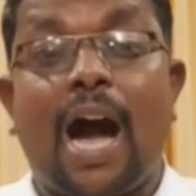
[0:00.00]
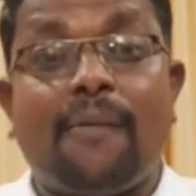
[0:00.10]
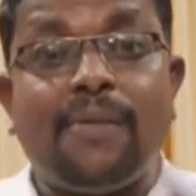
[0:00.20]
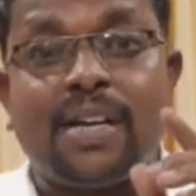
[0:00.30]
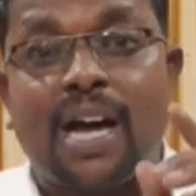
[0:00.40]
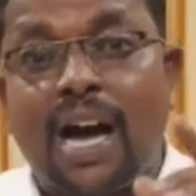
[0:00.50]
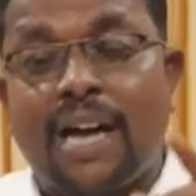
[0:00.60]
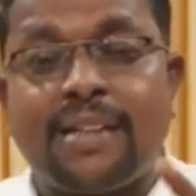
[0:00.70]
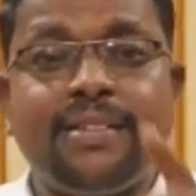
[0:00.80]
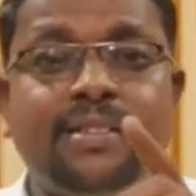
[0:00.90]
அவர்
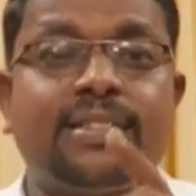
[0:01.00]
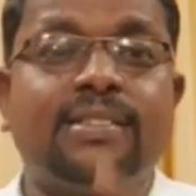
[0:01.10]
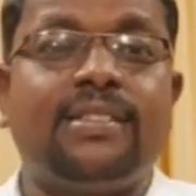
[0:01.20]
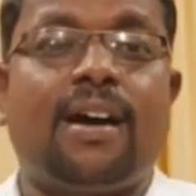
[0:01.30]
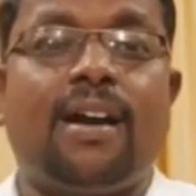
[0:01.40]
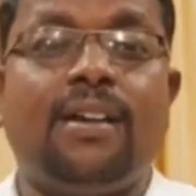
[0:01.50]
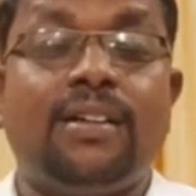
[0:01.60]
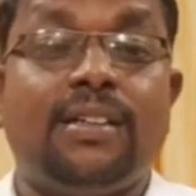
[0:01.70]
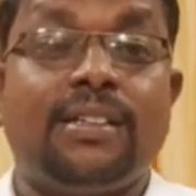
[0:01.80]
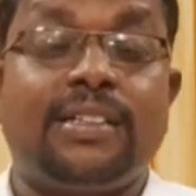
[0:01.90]
அறிந்திருந்தால்
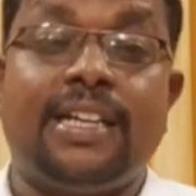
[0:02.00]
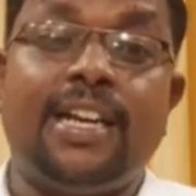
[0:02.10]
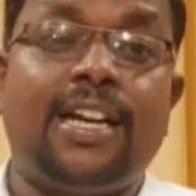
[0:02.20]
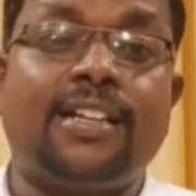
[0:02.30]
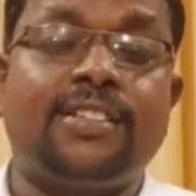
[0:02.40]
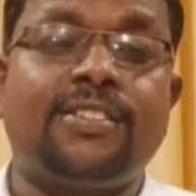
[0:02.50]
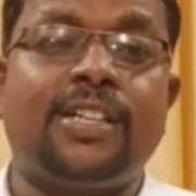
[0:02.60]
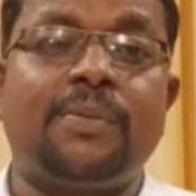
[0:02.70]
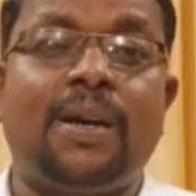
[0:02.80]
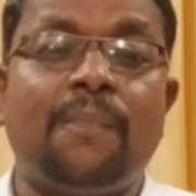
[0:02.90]
என்ன நடக்கும்
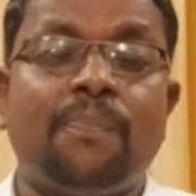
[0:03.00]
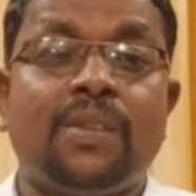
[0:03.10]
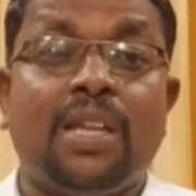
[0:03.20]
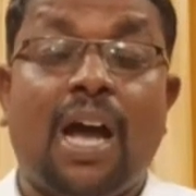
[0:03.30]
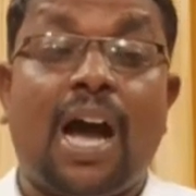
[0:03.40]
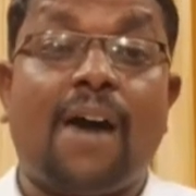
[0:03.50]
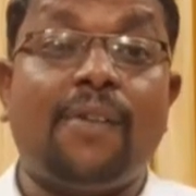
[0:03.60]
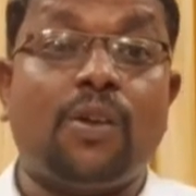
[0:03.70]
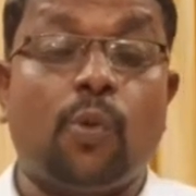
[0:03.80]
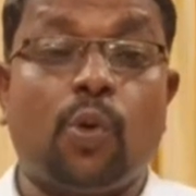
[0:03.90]
தெரியுமா
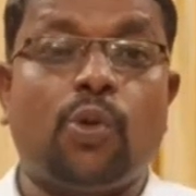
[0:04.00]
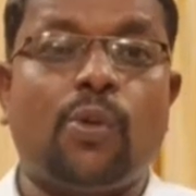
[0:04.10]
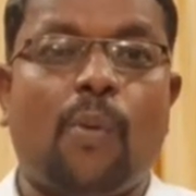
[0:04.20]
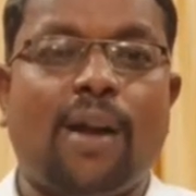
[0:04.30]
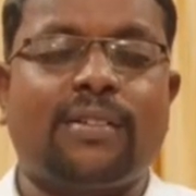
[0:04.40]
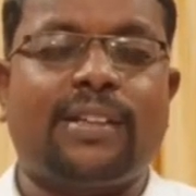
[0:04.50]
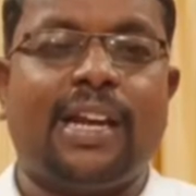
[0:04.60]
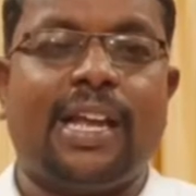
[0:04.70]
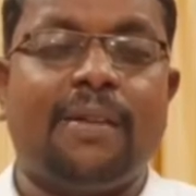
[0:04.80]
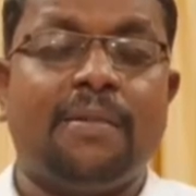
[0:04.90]
அவர் உங்களுடைய
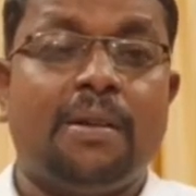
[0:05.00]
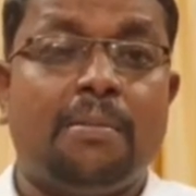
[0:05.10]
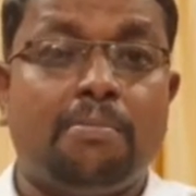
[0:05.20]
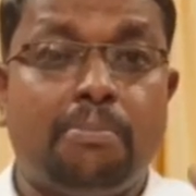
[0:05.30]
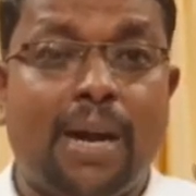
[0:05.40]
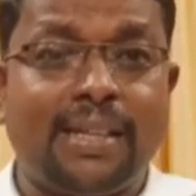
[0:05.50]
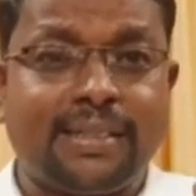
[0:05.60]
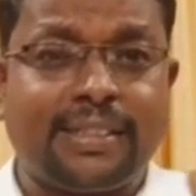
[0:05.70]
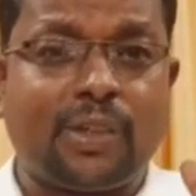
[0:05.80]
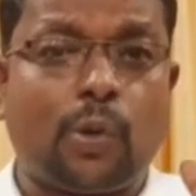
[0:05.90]
வாழ்க்கையில்
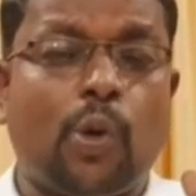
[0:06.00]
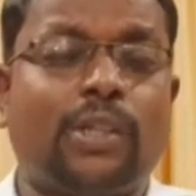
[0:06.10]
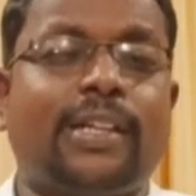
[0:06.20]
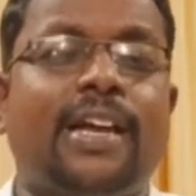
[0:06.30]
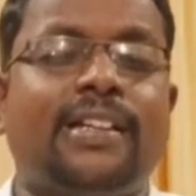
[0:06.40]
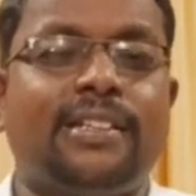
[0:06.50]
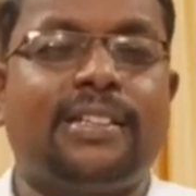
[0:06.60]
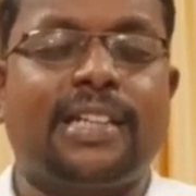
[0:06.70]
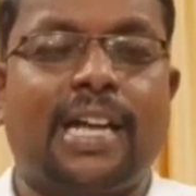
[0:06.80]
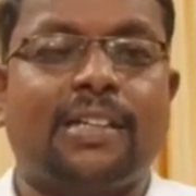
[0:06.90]
பலத்த கோட்டையாக
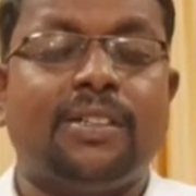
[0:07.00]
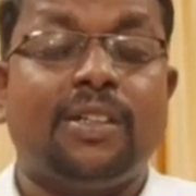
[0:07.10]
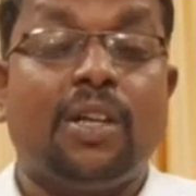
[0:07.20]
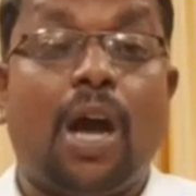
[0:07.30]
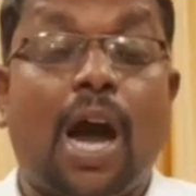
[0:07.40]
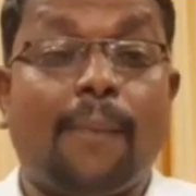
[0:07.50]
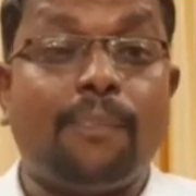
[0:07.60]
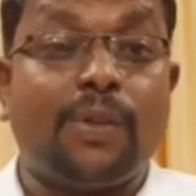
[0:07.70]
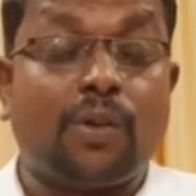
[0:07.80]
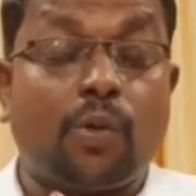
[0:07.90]
இருக்கிறார்
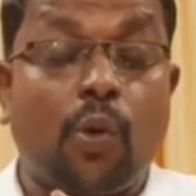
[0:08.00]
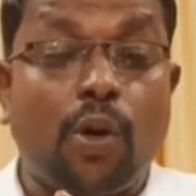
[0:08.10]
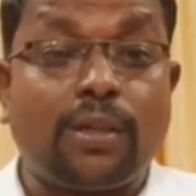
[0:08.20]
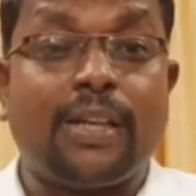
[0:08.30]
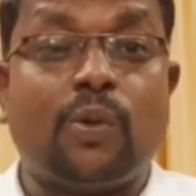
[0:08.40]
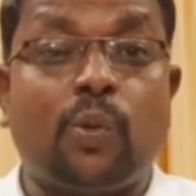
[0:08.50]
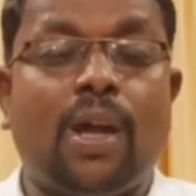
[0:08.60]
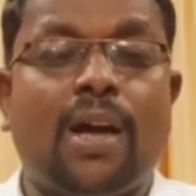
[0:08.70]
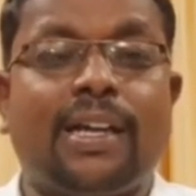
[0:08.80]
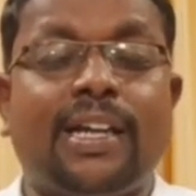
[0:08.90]
அந்த
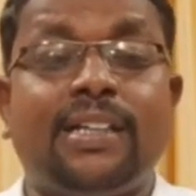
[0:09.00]
கோட்டைக்குள்ளாக